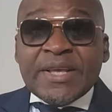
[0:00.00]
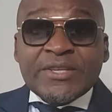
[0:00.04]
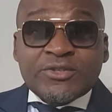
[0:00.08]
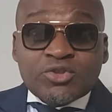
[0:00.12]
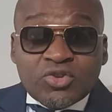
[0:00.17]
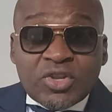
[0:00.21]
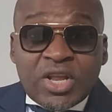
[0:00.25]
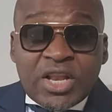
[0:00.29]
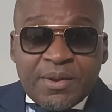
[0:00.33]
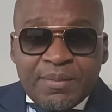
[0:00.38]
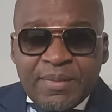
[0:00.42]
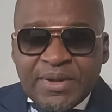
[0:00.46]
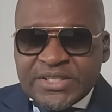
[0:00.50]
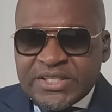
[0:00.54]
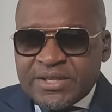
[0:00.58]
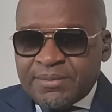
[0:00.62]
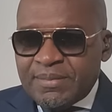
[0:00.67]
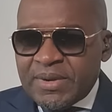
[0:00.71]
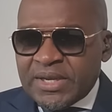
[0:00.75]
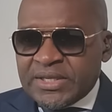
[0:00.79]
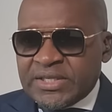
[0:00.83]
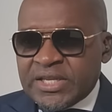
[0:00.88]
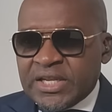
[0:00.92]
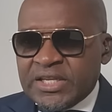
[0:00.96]
personnellement ce
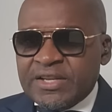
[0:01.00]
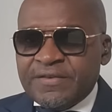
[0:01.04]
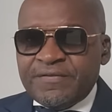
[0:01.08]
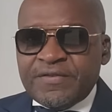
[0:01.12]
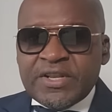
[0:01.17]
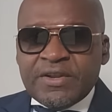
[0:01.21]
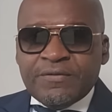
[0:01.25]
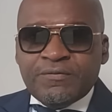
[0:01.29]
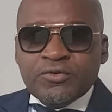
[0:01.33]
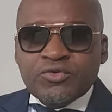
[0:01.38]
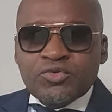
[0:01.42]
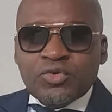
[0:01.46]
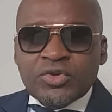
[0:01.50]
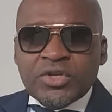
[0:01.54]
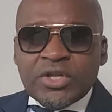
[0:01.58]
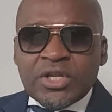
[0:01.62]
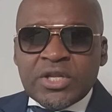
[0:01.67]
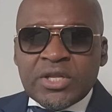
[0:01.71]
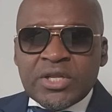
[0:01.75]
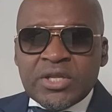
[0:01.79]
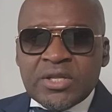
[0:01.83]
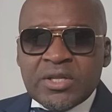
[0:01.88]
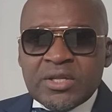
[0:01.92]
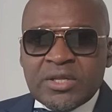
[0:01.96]
matin de venir vous
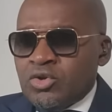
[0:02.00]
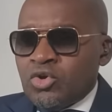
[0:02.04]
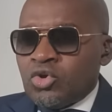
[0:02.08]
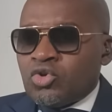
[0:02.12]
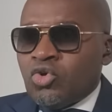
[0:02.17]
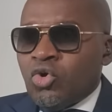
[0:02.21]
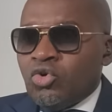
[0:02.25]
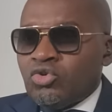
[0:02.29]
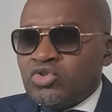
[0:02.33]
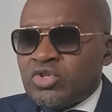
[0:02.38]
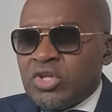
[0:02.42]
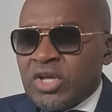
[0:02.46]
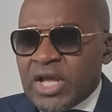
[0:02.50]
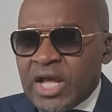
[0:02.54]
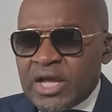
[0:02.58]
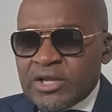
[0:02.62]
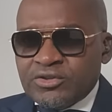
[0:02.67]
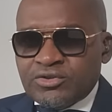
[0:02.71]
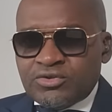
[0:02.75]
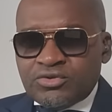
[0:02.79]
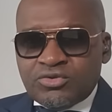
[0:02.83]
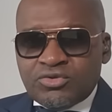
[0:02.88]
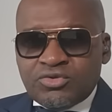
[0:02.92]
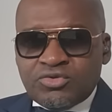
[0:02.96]
donner le compte
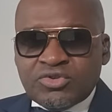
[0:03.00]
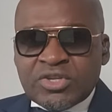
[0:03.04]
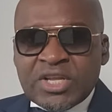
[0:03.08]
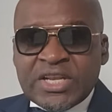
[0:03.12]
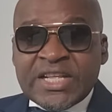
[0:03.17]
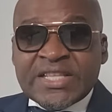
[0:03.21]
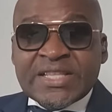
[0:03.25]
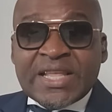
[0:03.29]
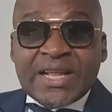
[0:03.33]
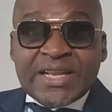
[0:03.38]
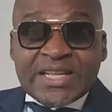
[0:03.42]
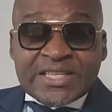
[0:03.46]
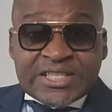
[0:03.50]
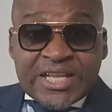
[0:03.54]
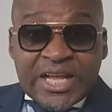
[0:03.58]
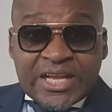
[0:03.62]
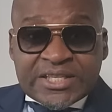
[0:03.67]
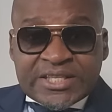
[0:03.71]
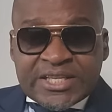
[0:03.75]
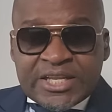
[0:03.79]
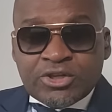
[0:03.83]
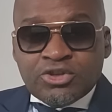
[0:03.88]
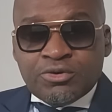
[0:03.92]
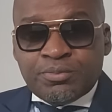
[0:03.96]
rendu de l'état de
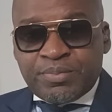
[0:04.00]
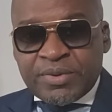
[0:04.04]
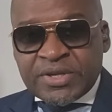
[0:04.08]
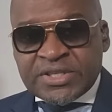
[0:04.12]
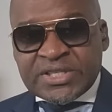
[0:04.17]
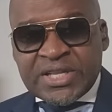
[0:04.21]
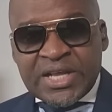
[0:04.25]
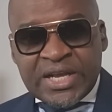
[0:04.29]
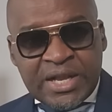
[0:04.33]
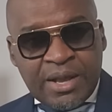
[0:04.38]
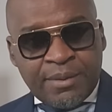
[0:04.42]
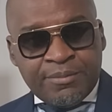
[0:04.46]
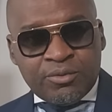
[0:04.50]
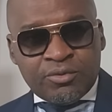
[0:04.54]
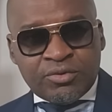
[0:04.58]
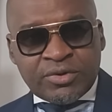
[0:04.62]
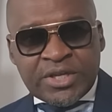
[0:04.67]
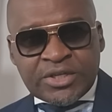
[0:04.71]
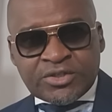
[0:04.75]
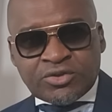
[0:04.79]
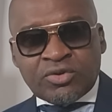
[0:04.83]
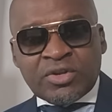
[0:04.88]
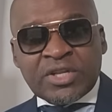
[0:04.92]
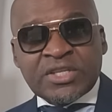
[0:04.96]
santé du président
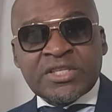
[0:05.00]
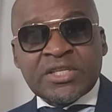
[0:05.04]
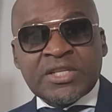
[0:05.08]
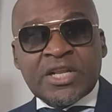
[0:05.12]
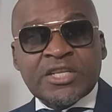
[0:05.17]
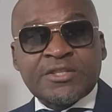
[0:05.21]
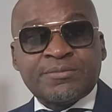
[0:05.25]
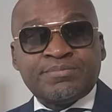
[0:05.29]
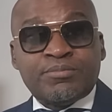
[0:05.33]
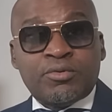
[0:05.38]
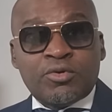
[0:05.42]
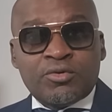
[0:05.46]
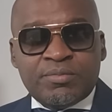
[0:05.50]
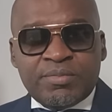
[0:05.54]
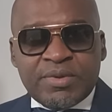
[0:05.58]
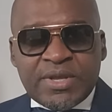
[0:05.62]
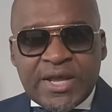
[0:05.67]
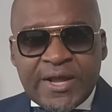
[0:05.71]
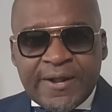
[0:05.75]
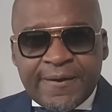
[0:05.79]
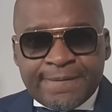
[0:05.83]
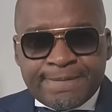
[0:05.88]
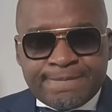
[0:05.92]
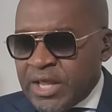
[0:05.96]
camerounais, son excellence Paul
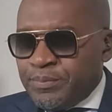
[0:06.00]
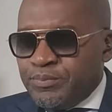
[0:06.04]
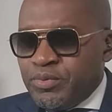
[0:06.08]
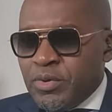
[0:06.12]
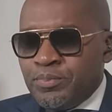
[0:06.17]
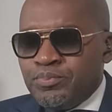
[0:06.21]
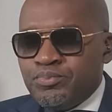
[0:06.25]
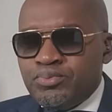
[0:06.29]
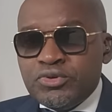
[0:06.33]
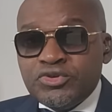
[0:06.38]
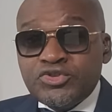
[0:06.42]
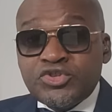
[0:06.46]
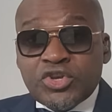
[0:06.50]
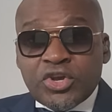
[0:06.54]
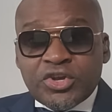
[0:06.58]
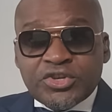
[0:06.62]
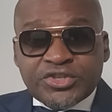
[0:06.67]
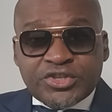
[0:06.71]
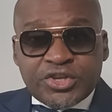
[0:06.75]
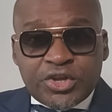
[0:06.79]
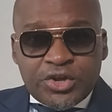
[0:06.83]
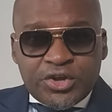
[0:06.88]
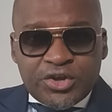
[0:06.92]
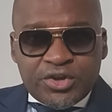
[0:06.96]
Biya. Depuis
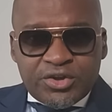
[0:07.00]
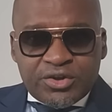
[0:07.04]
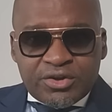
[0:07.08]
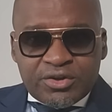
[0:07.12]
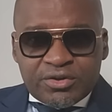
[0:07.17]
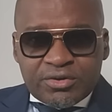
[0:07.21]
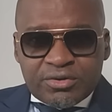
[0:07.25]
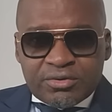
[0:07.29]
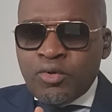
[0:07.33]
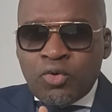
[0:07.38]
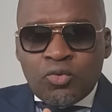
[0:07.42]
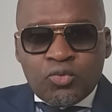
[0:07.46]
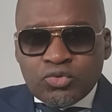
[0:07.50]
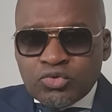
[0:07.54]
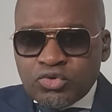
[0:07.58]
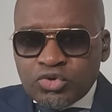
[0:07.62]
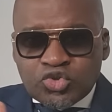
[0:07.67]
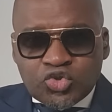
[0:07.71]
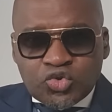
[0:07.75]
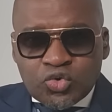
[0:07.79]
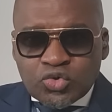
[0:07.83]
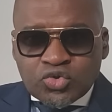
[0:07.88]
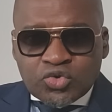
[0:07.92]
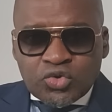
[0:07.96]
plusieurs heures, beaucoup de
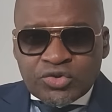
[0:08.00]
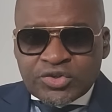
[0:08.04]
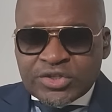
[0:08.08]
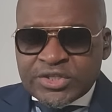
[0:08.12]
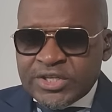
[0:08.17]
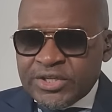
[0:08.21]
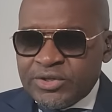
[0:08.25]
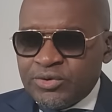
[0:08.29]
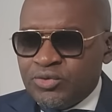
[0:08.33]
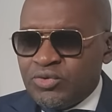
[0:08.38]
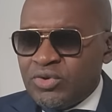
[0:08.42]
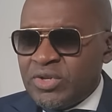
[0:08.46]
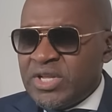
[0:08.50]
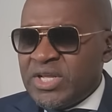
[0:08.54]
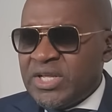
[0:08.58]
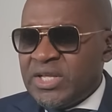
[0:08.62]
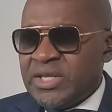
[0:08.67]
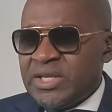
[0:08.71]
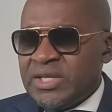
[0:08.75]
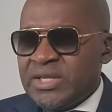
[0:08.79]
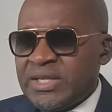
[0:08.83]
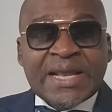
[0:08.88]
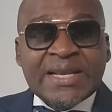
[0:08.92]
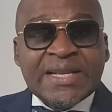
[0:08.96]
choses ont
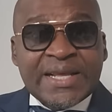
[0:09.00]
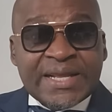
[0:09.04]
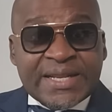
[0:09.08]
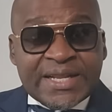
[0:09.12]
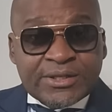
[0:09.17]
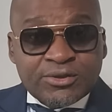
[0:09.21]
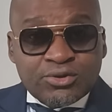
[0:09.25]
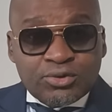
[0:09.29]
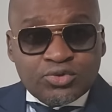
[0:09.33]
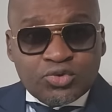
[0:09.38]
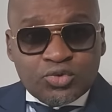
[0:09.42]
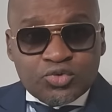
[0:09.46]
circulé dans les réseaux